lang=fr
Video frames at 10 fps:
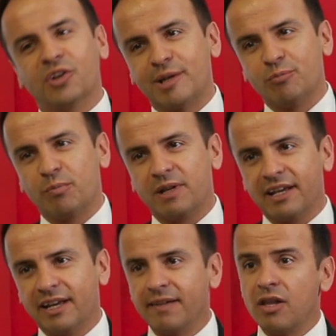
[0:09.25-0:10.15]
dans
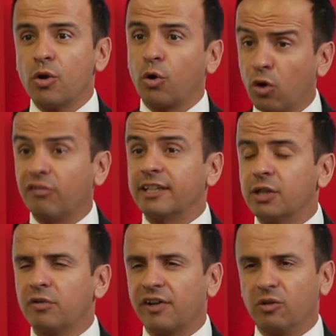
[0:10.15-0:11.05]
l'immobilier que l'on va
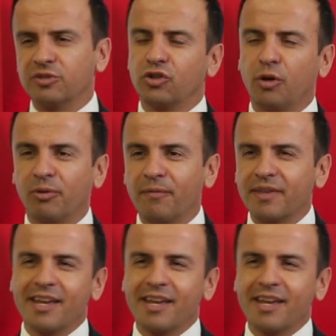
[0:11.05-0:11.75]
découvrir ensemble.